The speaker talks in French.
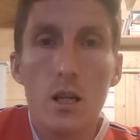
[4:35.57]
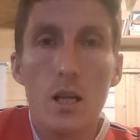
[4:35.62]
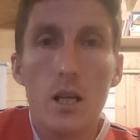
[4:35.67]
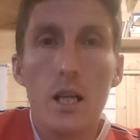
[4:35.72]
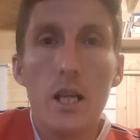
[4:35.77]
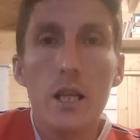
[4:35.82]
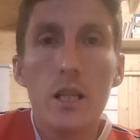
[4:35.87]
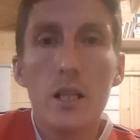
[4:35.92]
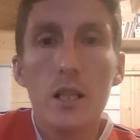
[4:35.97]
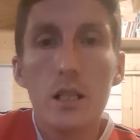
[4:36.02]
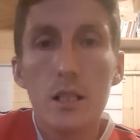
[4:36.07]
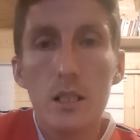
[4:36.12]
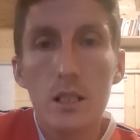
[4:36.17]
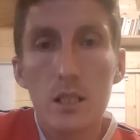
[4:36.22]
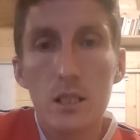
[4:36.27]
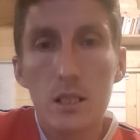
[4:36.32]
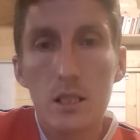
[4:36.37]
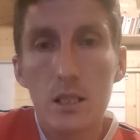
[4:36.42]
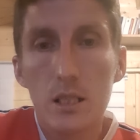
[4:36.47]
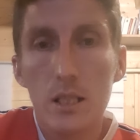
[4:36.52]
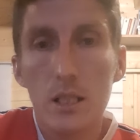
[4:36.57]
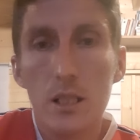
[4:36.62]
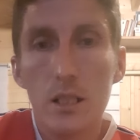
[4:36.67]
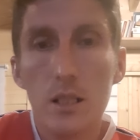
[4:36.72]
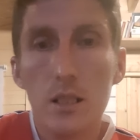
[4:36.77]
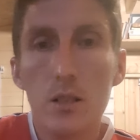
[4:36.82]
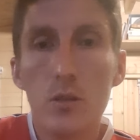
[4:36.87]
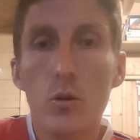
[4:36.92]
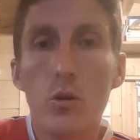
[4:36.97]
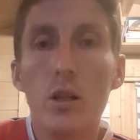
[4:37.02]
Et
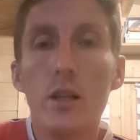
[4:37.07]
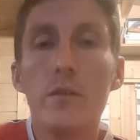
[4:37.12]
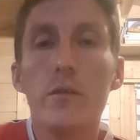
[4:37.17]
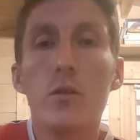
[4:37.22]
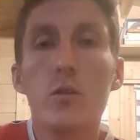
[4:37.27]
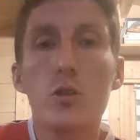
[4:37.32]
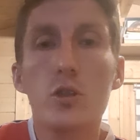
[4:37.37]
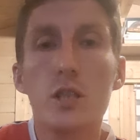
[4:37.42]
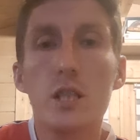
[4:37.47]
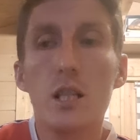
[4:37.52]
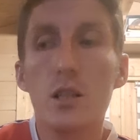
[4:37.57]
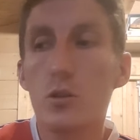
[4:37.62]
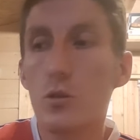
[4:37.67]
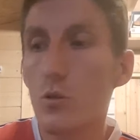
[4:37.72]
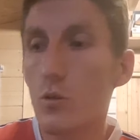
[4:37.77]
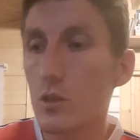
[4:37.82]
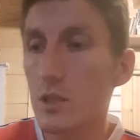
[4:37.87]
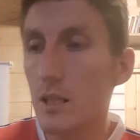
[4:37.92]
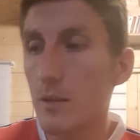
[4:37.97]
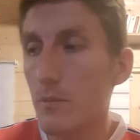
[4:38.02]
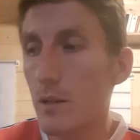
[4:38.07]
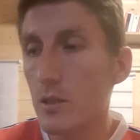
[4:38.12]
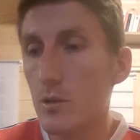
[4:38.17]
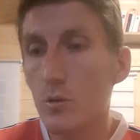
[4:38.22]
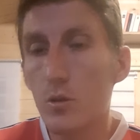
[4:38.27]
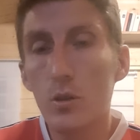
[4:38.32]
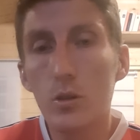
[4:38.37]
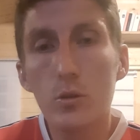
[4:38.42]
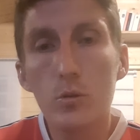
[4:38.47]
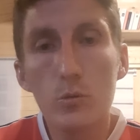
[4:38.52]
c'est dans l'évangile selon saint
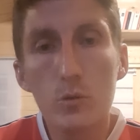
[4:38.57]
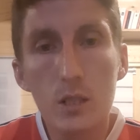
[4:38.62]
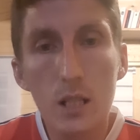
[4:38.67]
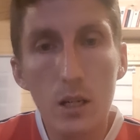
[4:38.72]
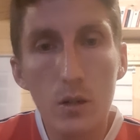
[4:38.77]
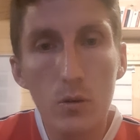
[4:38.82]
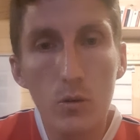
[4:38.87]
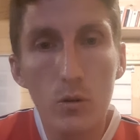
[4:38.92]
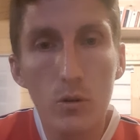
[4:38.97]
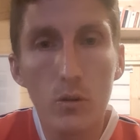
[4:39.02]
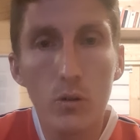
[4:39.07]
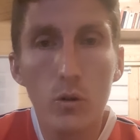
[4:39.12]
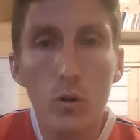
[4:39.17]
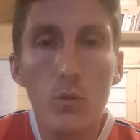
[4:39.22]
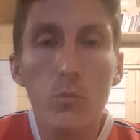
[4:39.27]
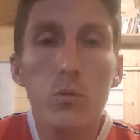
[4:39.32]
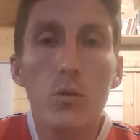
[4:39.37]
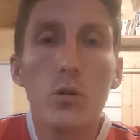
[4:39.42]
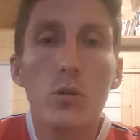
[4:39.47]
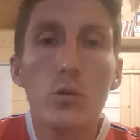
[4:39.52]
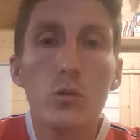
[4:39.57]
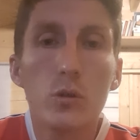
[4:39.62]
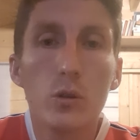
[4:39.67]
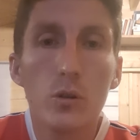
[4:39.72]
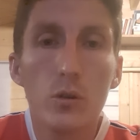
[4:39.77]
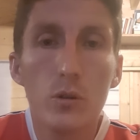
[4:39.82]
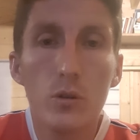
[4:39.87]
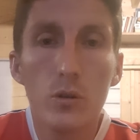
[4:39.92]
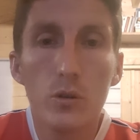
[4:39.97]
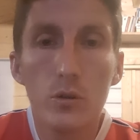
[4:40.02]
Matthieu que nous allons
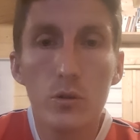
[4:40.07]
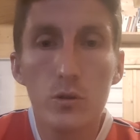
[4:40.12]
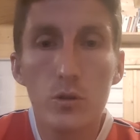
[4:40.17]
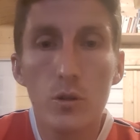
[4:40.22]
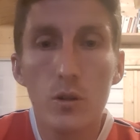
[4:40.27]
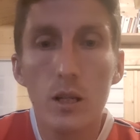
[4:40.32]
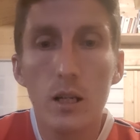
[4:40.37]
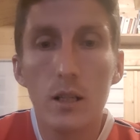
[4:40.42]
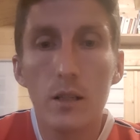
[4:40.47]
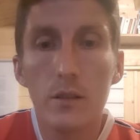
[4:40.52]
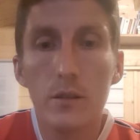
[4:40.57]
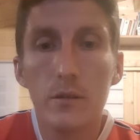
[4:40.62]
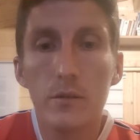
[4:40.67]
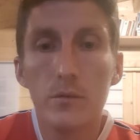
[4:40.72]
comprendre euh, cela.